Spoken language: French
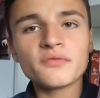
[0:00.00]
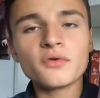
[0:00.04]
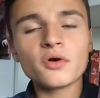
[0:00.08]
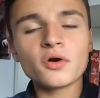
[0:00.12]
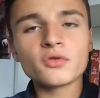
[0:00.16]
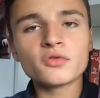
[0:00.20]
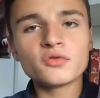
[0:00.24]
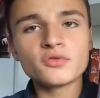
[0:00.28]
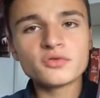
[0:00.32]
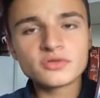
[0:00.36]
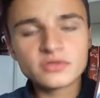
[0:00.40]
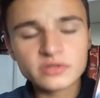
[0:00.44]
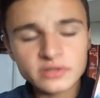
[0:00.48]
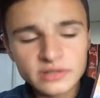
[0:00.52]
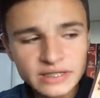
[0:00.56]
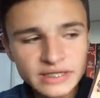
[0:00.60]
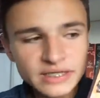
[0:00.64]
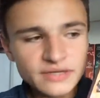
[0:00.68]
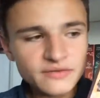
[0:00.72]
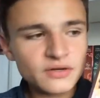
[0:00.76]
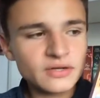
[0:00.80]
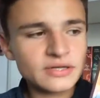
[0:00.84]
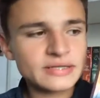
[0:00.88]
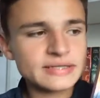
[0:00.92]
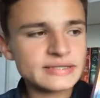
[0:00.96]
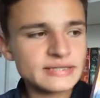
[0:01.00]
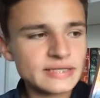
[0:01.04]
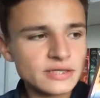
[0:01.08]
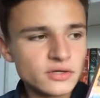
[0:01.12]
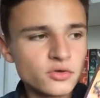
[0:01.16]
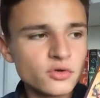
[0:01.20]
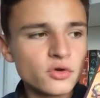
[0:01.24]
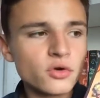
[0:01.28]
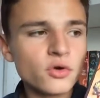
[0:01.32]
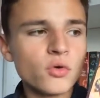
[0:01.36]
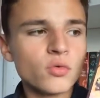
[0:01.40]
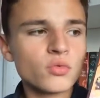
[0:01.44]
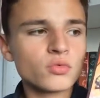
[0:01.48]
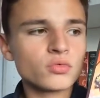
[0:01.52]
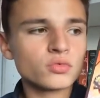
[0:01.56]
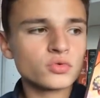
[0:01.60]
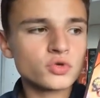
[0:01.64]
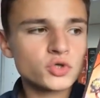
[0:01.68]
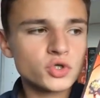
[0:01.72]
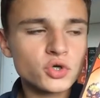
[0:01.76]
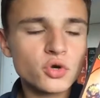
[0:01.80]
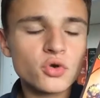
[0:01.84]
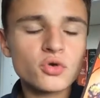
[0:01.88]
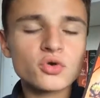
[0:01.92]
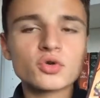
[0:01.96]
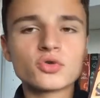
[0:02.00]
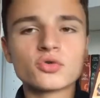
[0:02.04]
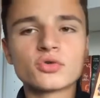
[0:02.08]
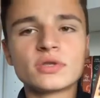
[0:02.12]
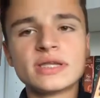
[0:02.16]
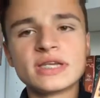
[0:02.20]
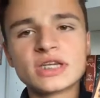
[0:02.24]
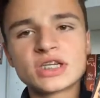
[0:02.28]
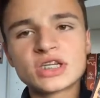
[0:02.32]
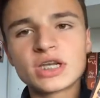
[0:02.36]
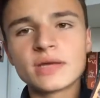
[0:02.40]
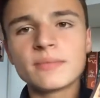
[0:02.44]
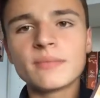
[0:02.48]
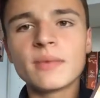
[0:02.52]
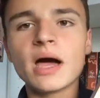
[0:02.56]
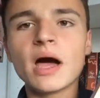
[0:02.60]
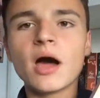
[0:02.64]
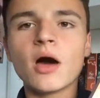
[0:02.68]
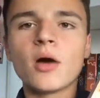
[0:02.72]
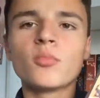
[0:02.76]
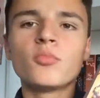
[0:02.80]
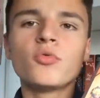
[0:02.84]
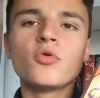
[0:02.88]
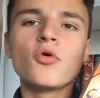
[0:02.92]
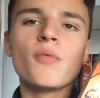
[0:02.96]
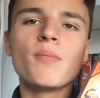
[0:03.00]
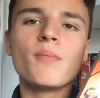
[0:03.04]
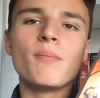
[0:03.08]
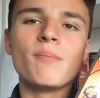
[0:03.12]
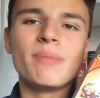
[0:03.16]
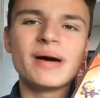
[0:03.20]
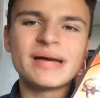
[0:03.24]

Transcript: fort de ce livre, c'est que on change des schémas un peu